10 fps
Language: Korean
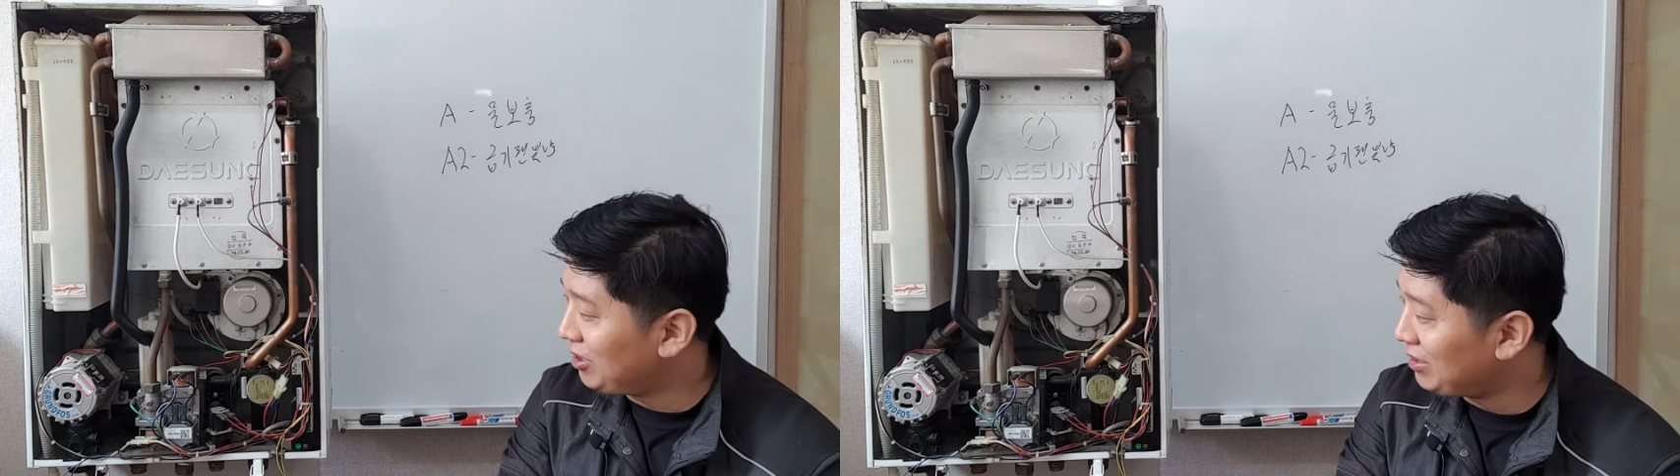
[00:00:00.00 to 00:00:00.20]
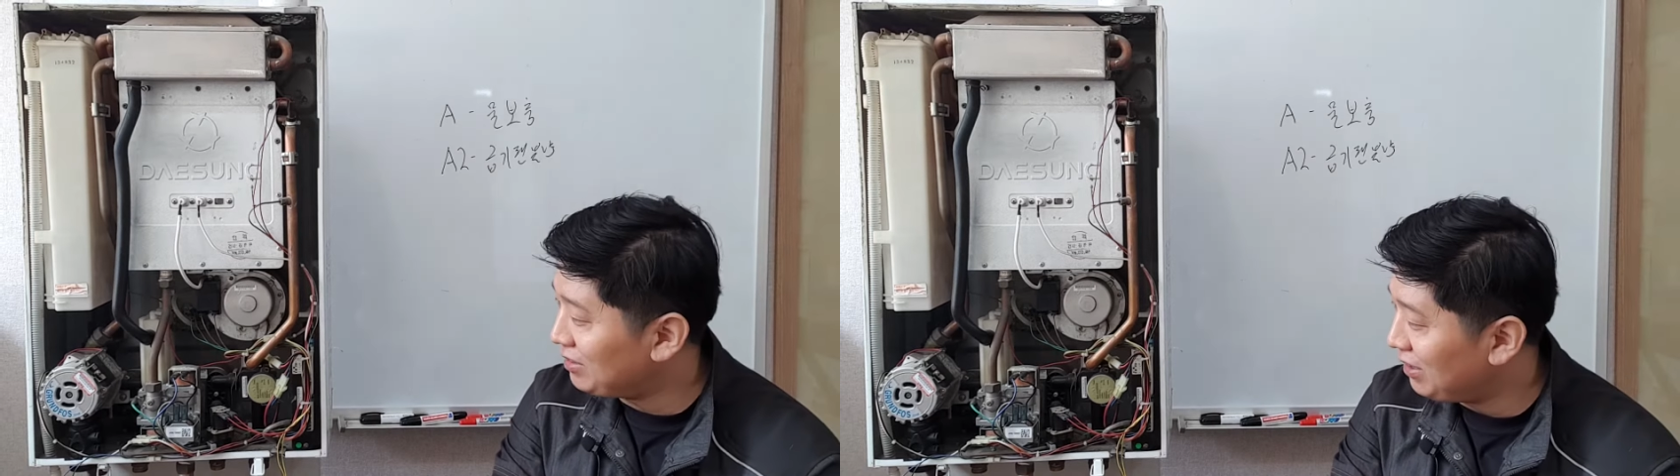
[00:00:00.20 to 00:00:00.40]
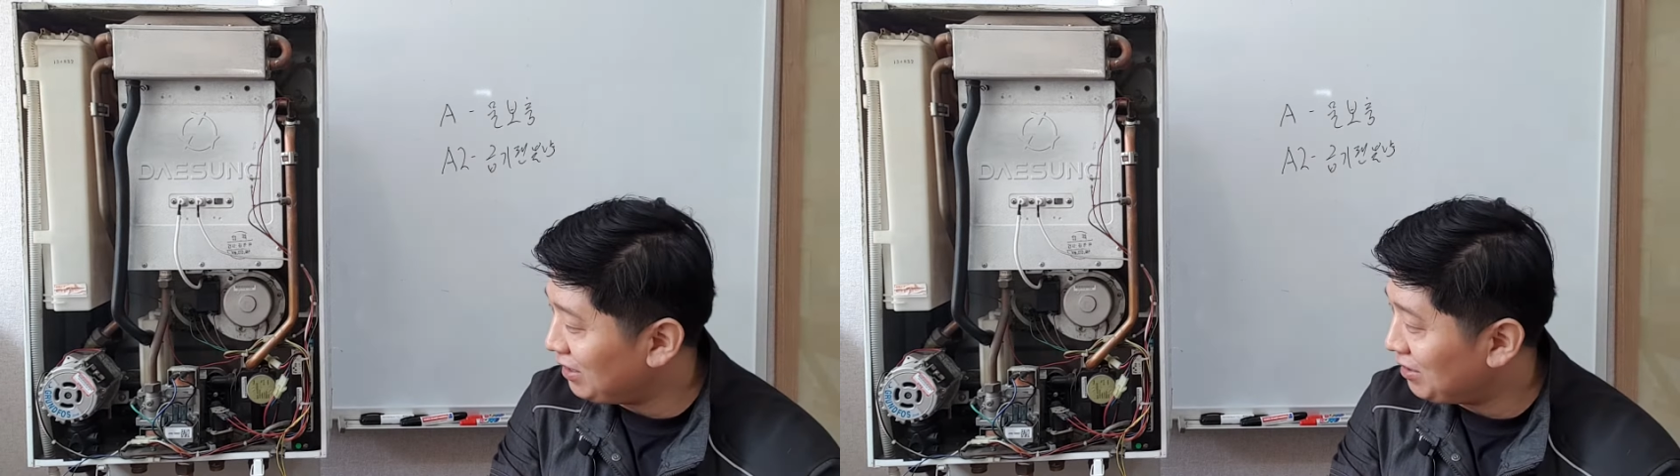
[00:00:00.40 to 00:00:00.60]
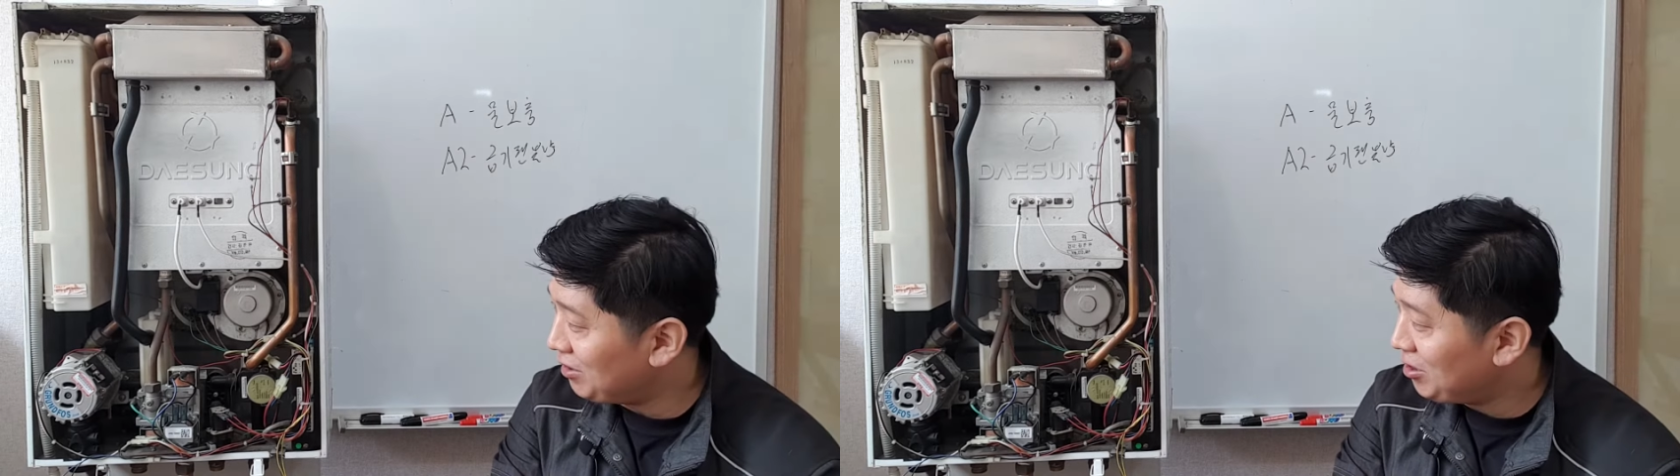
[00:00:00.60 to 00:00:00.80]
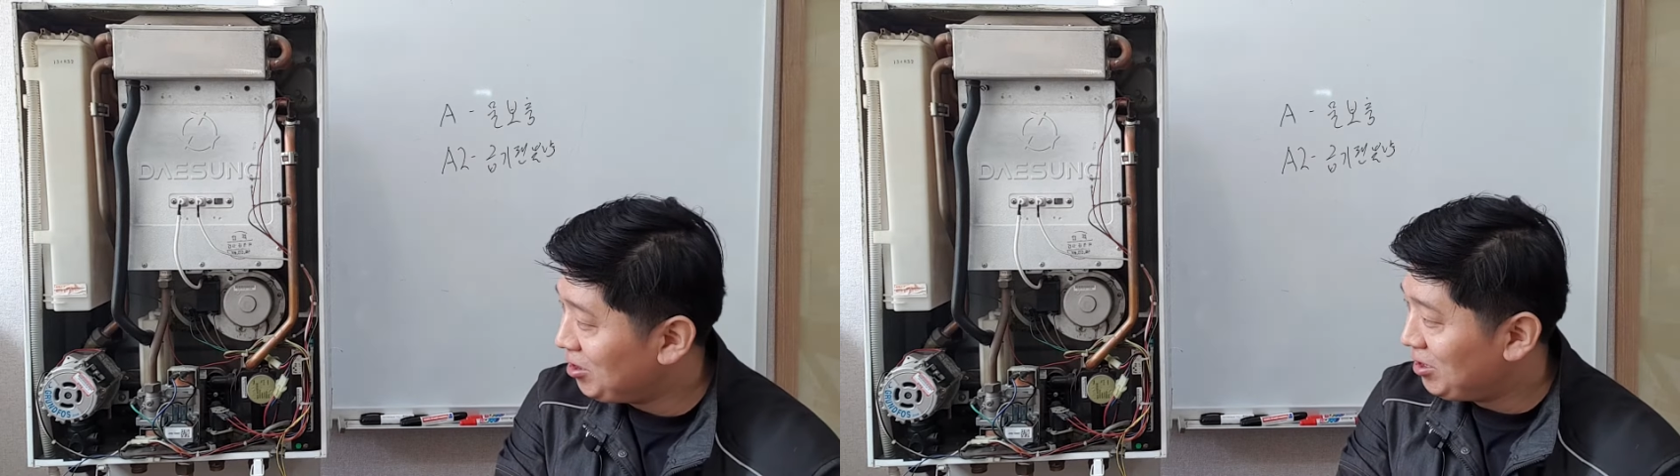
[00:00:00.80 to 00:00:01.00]
하는데
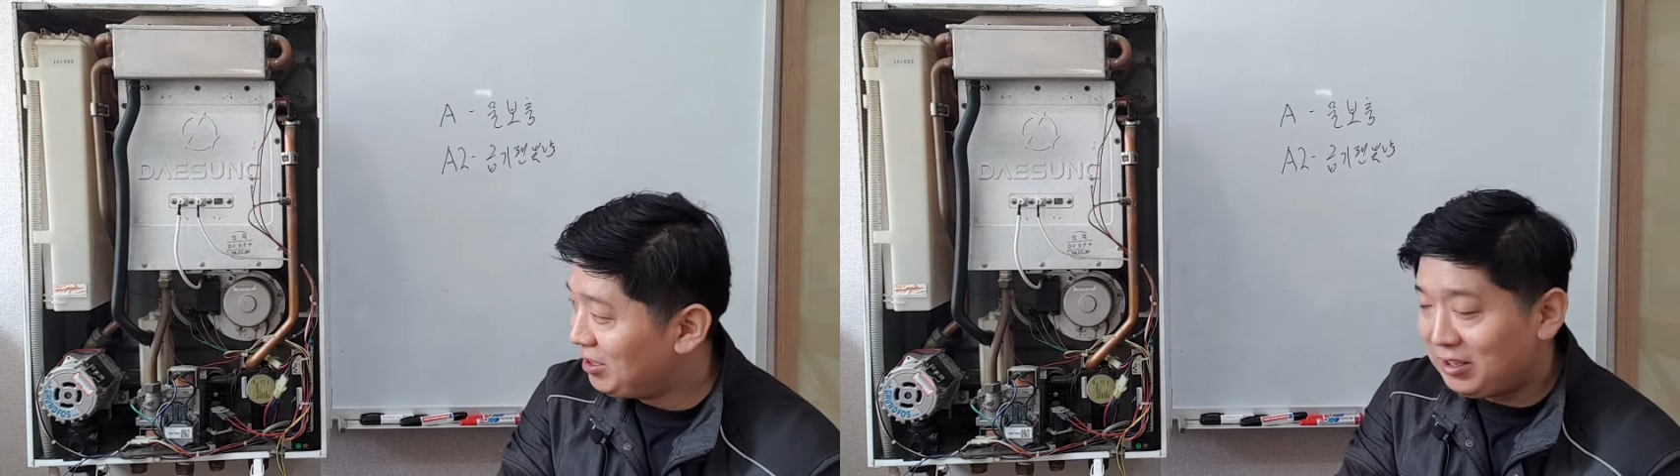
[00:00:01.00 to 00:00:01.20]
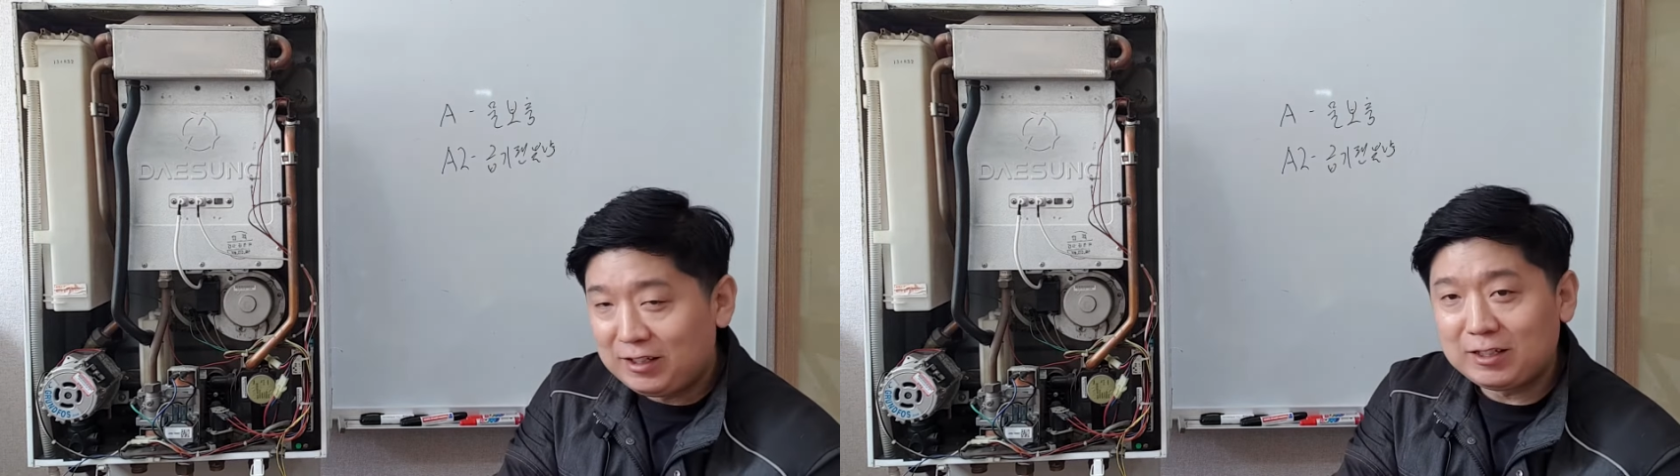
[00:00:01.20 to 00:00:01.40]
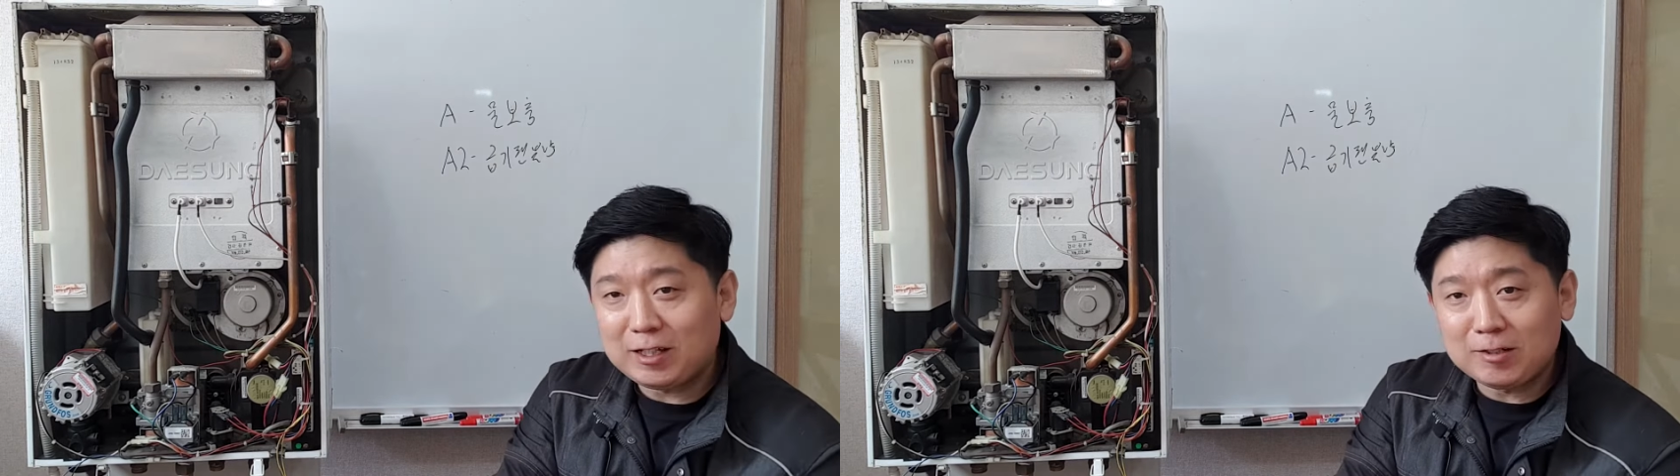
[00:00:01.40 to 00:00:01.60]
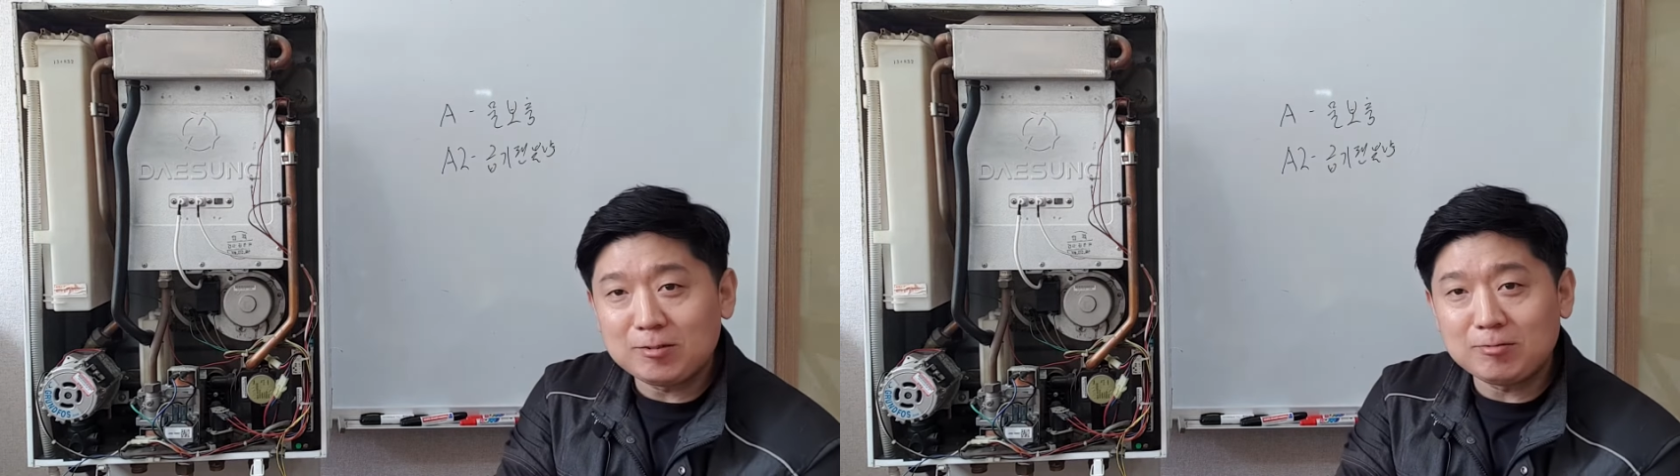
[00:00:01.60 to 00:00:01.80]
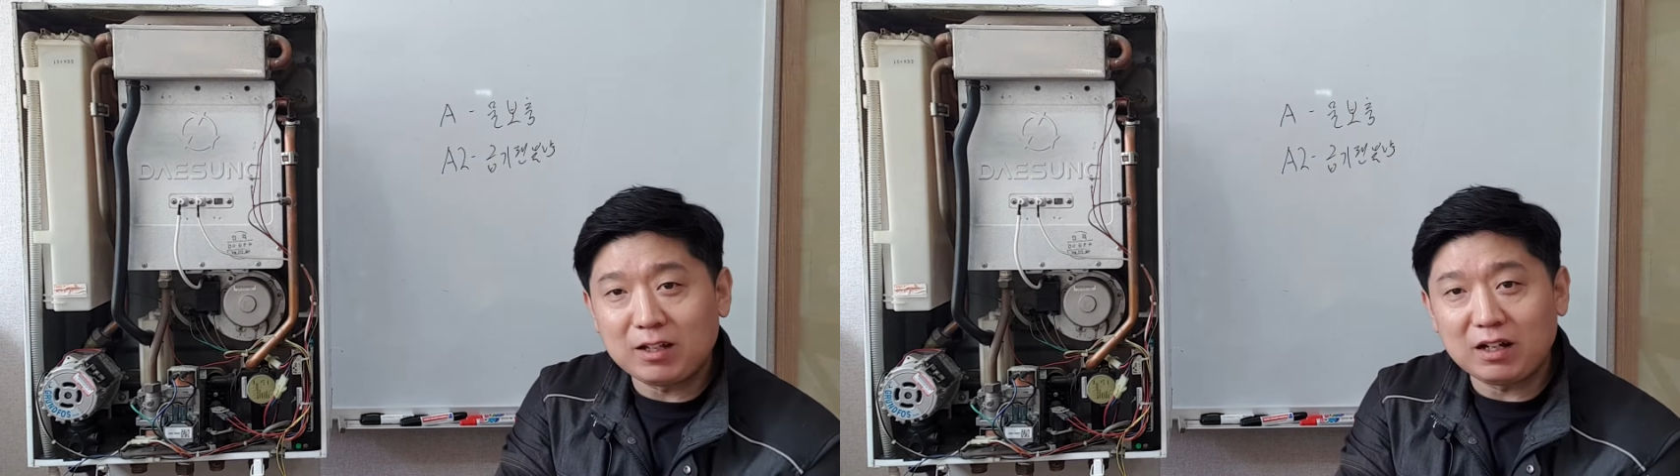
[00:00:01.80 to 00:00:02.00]

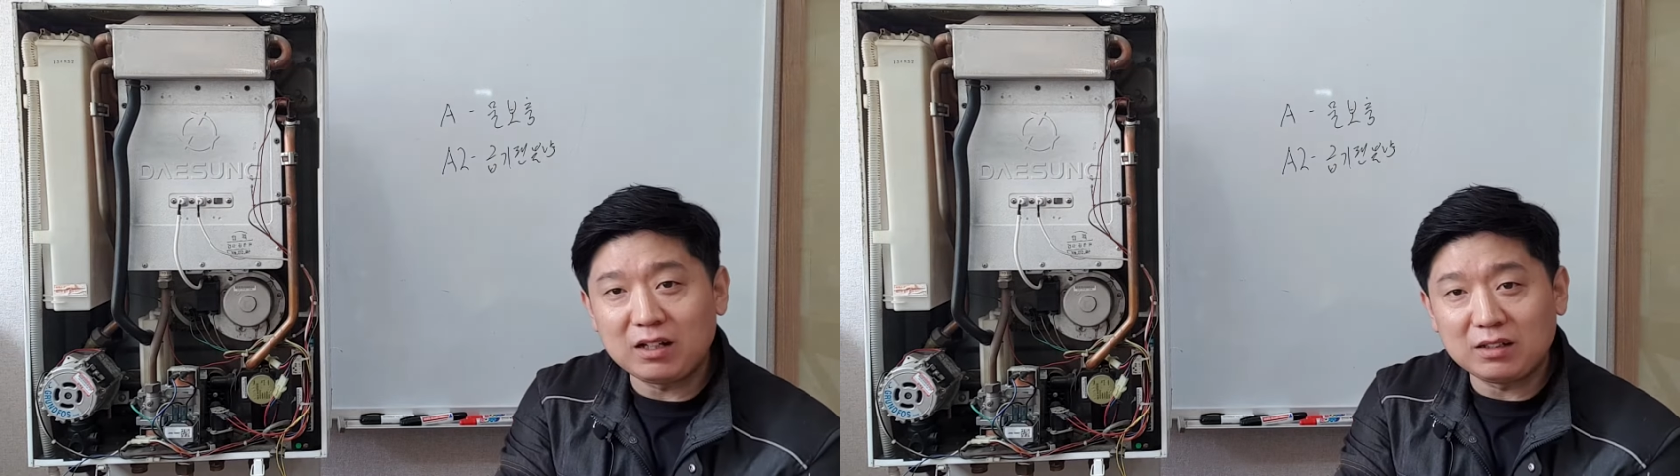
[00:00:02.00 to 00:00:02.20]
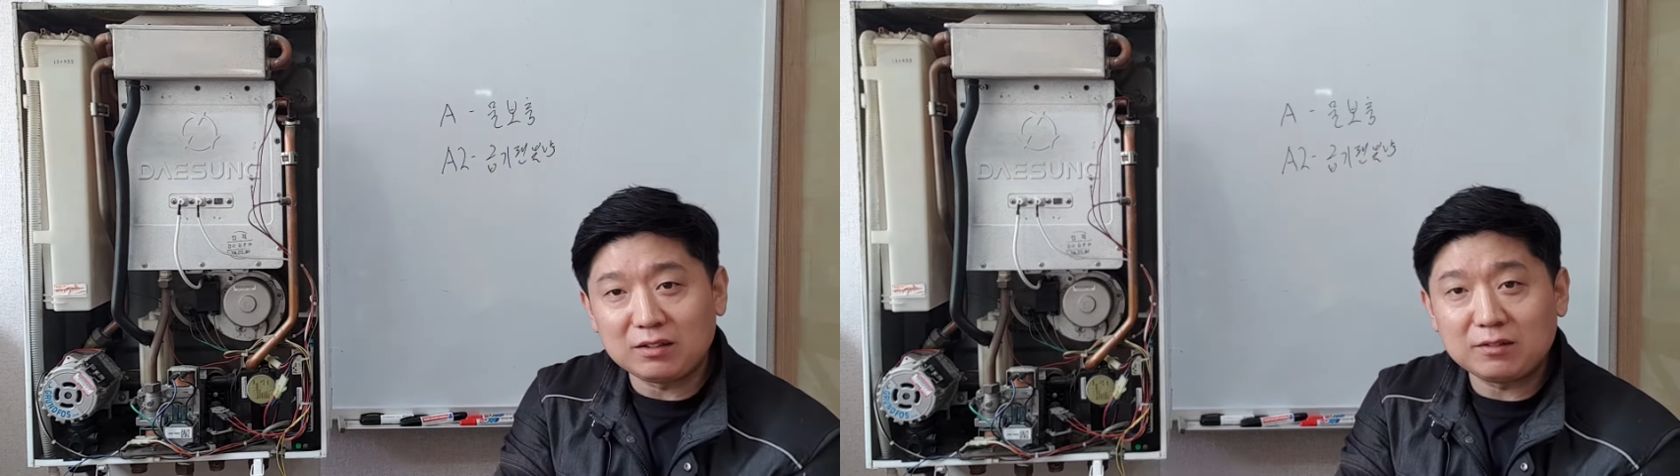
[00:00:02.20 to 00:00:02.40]
일단은 내가